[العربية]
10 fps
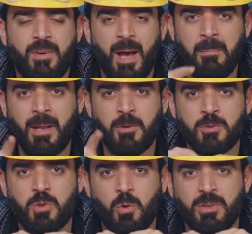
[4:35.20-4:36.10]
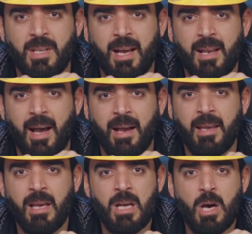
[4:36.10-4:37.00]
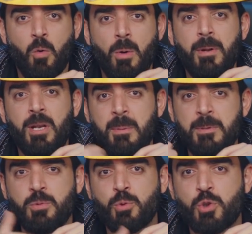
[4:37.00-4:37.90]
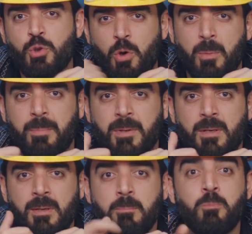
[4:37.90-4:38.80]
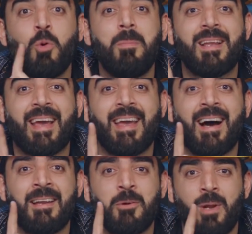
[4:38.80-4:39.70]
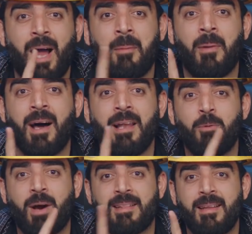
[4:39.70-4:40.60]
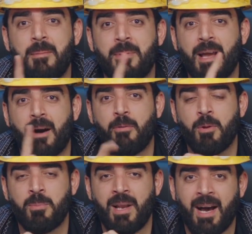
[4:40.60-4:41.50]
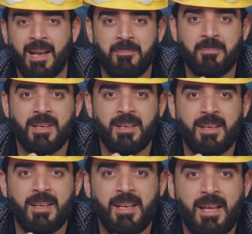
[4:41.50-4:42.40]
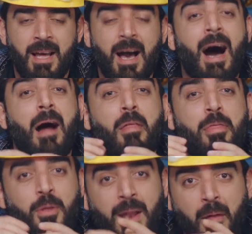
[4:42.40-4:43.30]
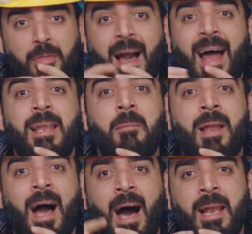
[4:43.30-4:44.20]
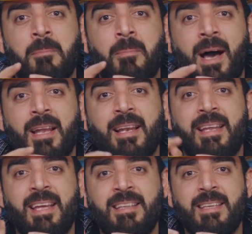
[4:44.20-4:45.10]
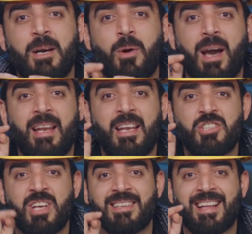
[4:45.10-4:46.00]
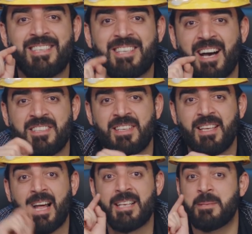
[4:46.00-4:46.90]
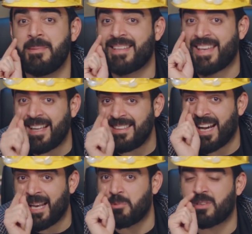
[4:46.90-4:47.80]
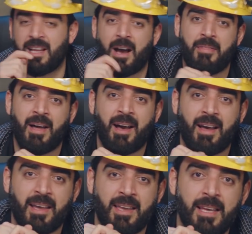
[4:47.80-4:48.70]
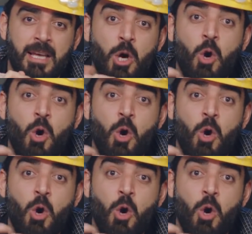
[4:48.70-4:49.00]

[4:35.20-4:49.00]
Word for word: وفهمنا أنه السقوط الأخلاقي هو باللبس والشرب مو بالخيانة والعمالة وقتل الأبرياء وظلم العالم هذا الثلاثي علم العالم على القدية وخلى شرط أساسي لازم تقدي على متاخذ حقك